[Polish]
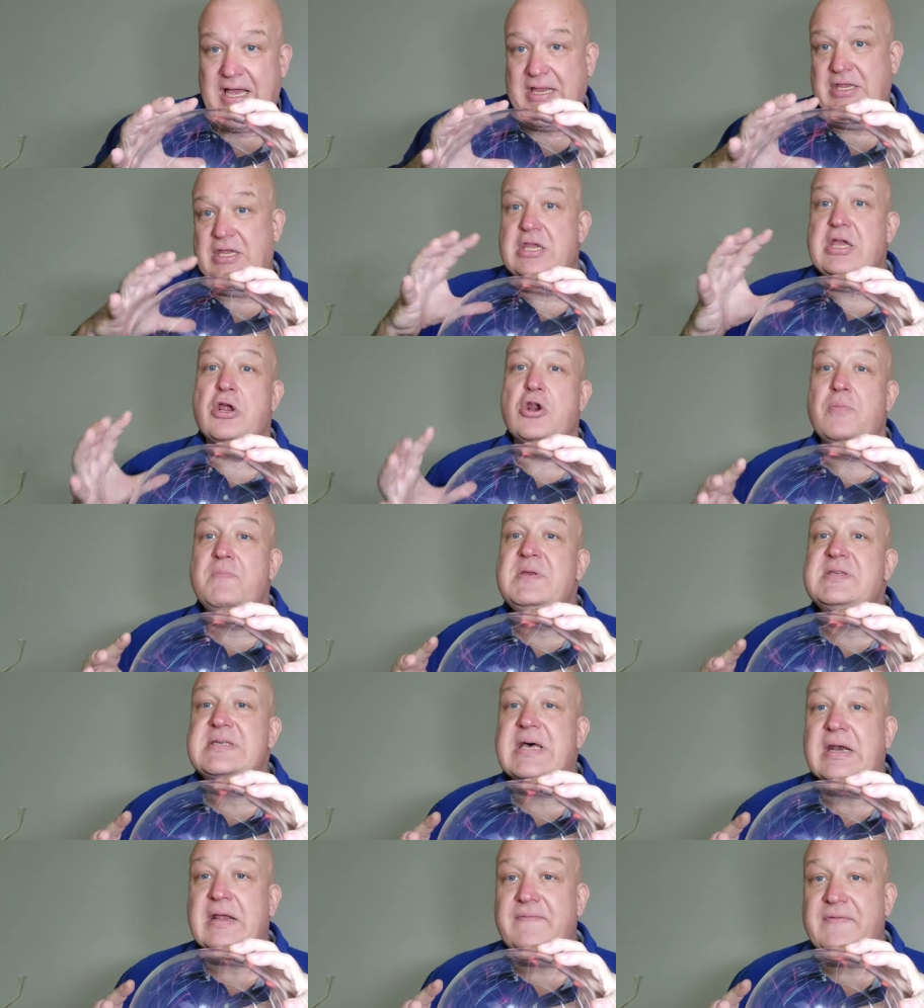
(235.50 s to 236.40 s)
ani nie robi
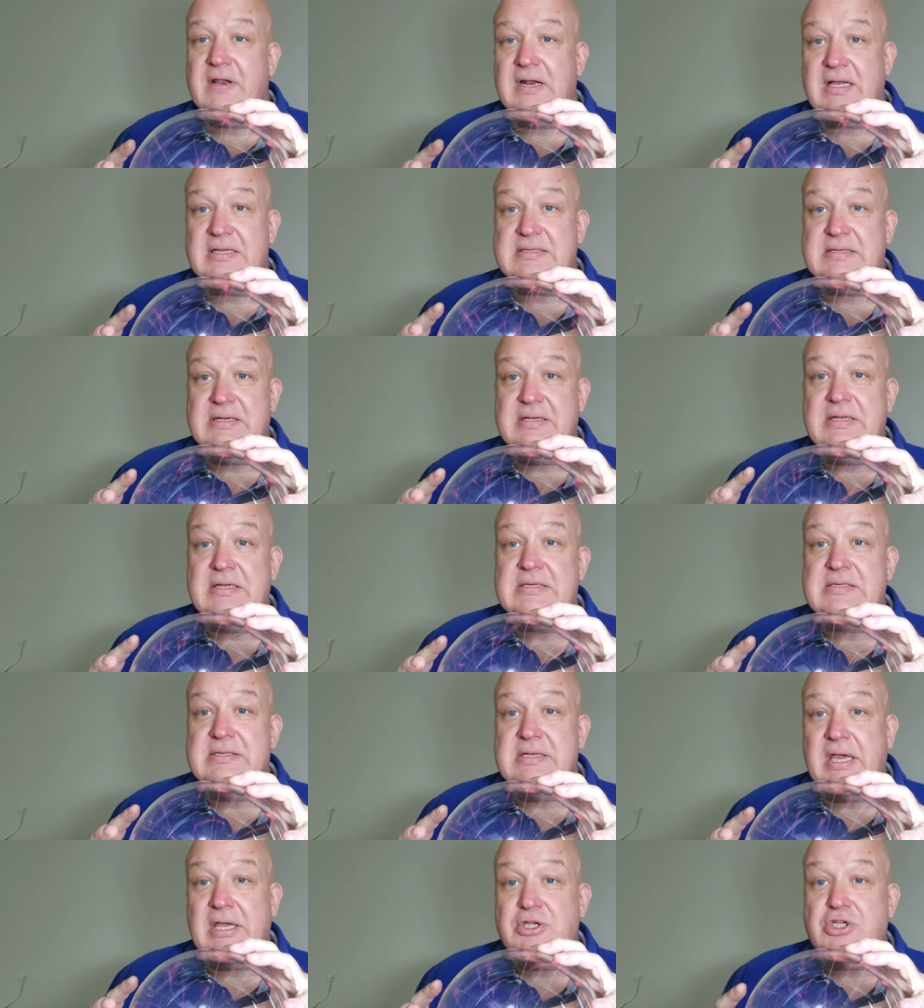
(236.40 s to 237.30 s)
zarewelacyjnych
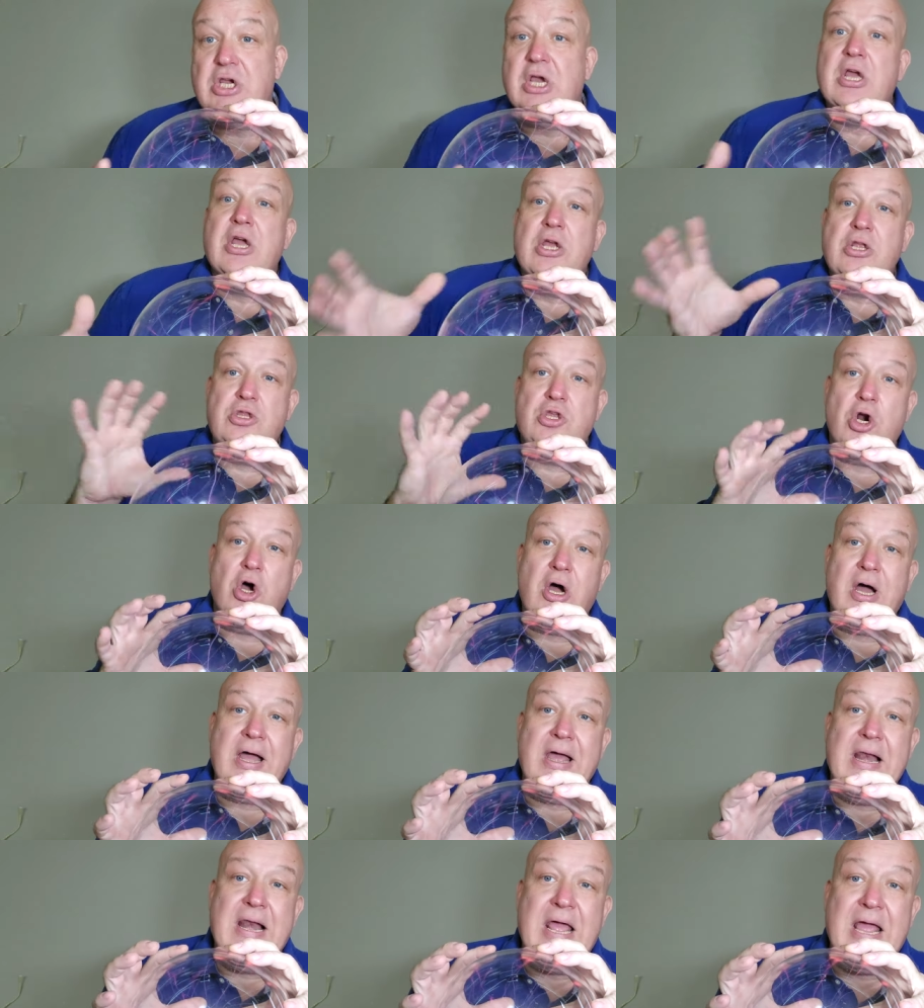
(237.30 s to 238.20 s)
zdjęć.
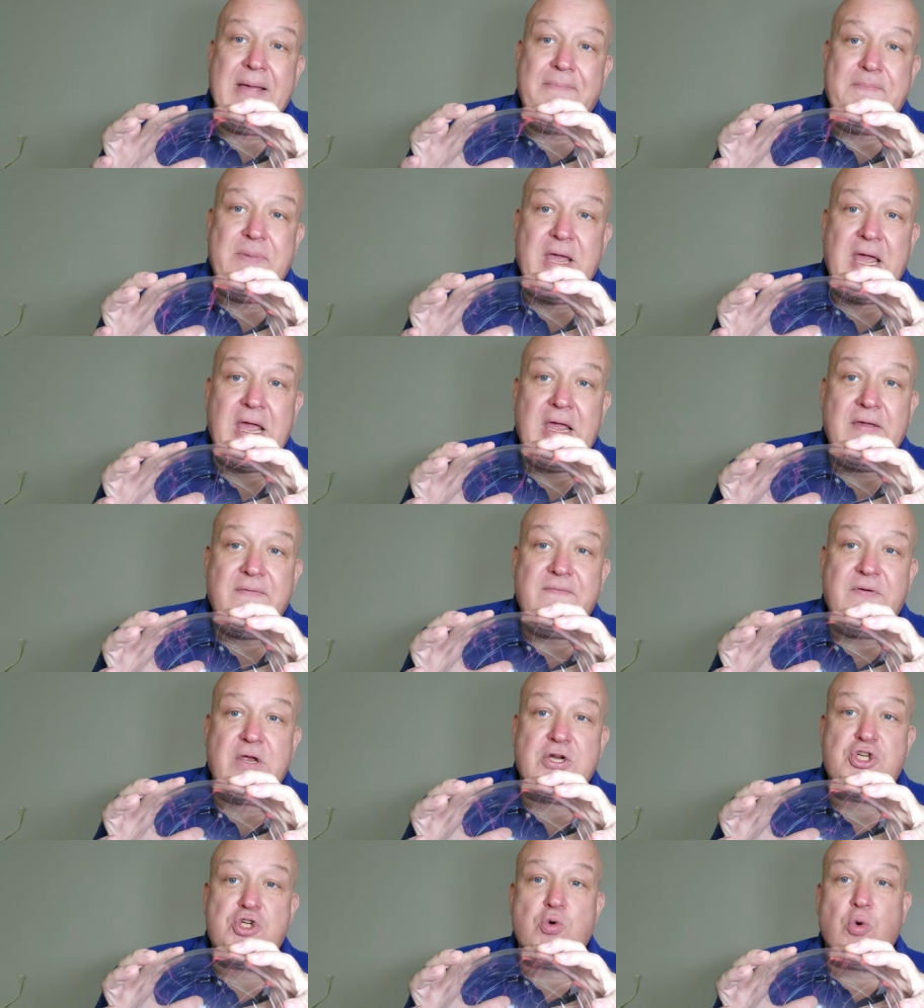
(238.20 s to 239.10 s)
Trochę lepiej
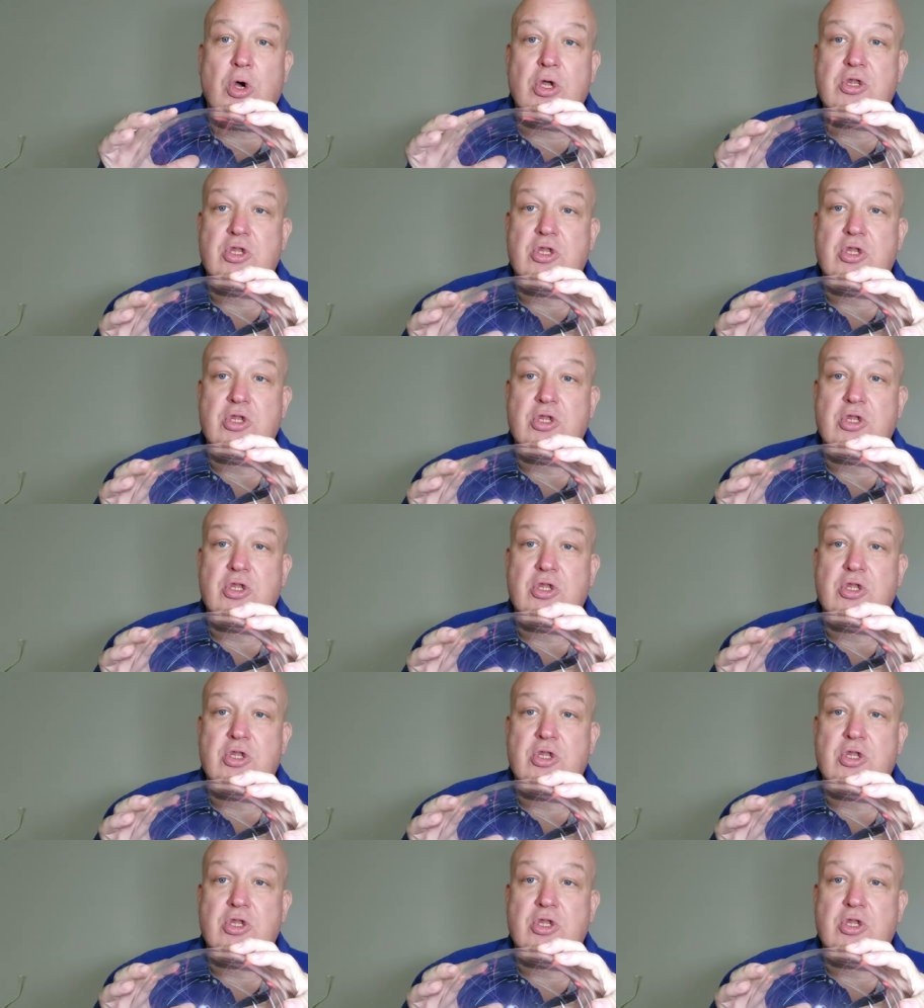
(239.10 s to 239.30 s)
wyszło